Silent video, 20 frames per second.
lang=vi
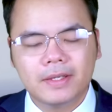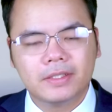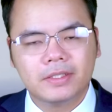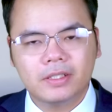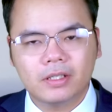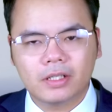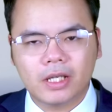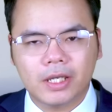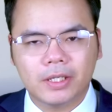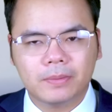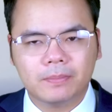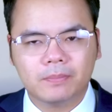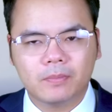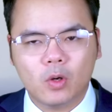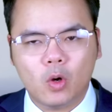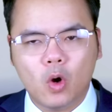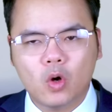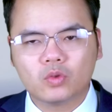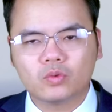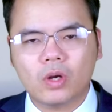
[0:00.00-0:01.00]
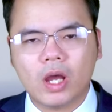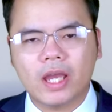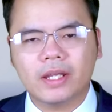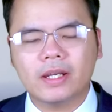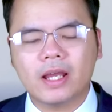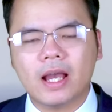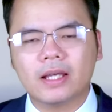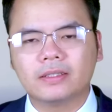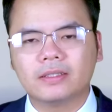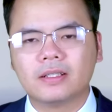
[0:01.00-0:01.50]
Trước đây,
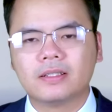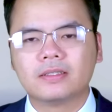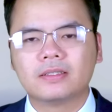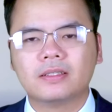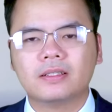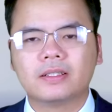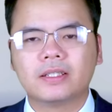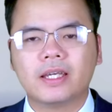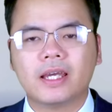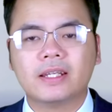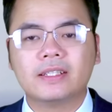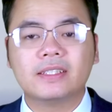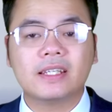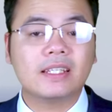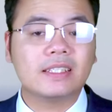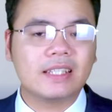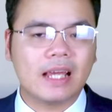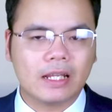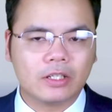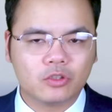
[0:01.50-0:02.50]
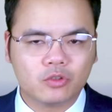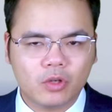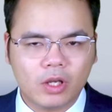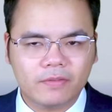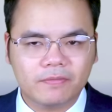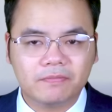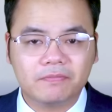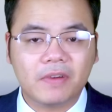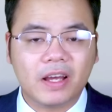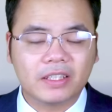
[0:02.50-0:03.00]
Ukraine từng dự kiến sẽ sản
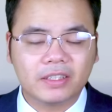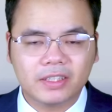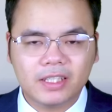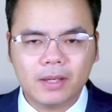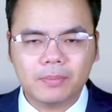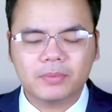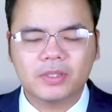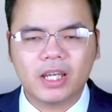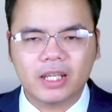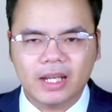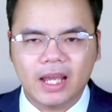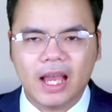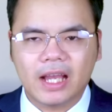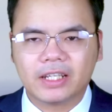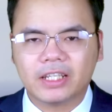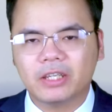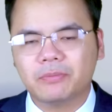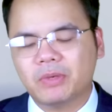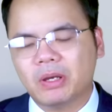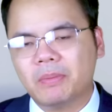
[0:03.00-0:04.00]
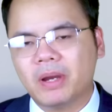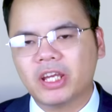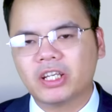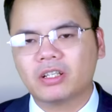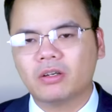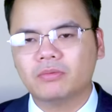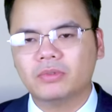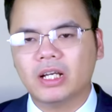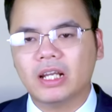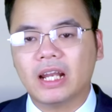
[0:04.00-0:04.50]
xuất và tiếp nhận hàng nghìn máy bay
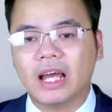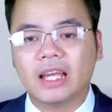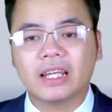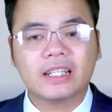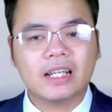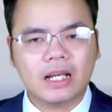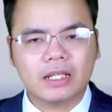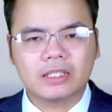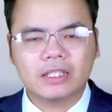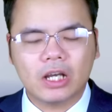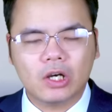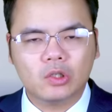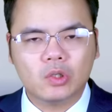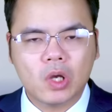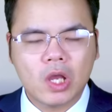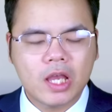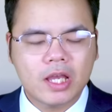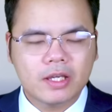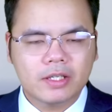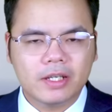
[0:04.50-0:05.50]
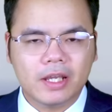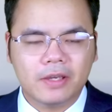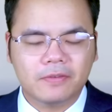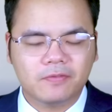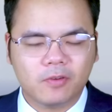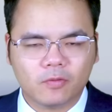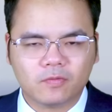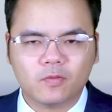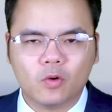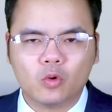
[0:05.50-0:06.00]
không người lái khác nhau để
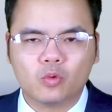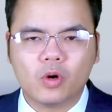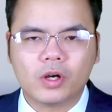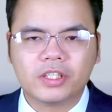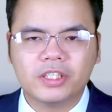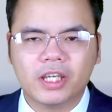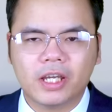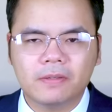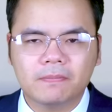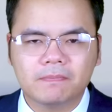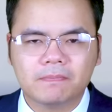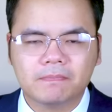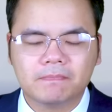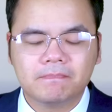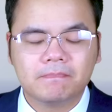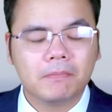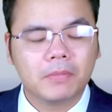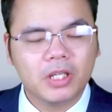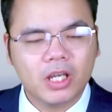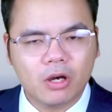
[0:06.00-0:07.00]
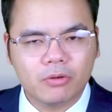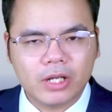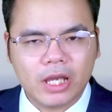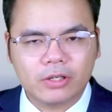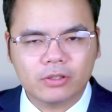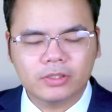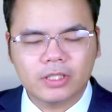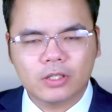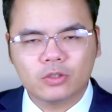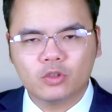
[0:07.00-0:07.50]
phục vụ cuộc chiến. Điều
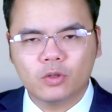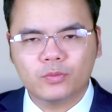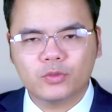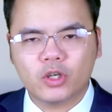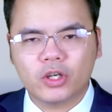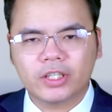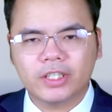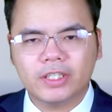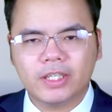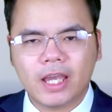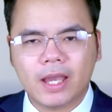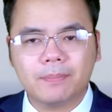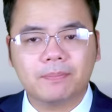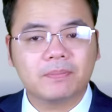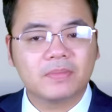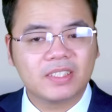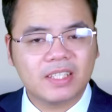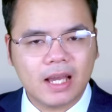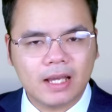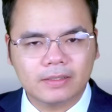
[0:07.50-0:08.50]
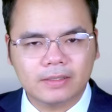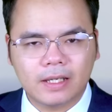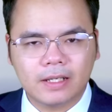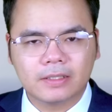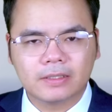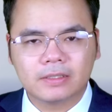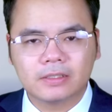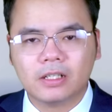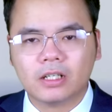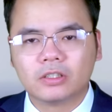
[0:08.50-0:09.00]
này có thể giúp cho Kyiv gia
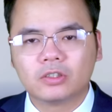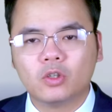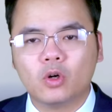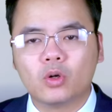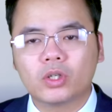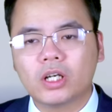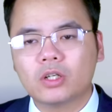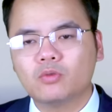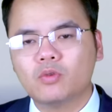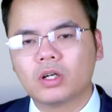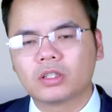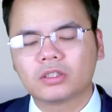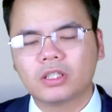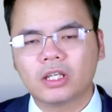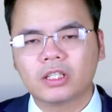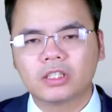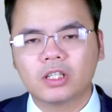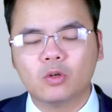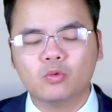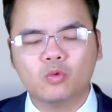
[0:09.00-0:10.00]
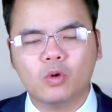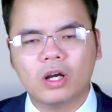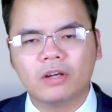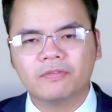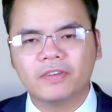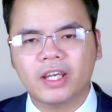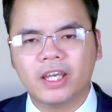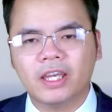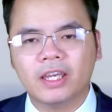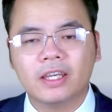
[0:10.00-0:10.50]
tăng cường độ các cuộc tấn công u a
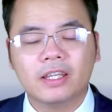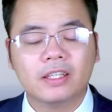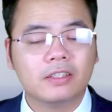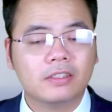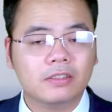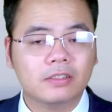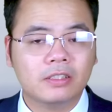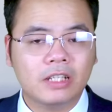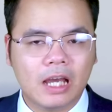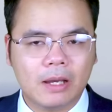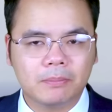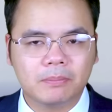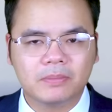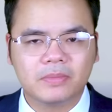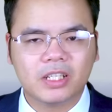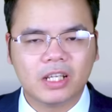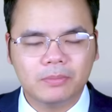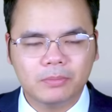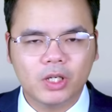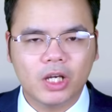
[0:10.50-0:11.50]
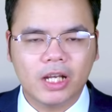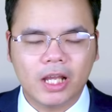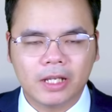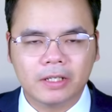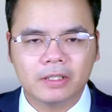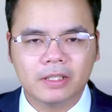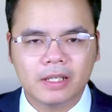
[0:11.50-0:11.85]
vê từ năm đến mười lần.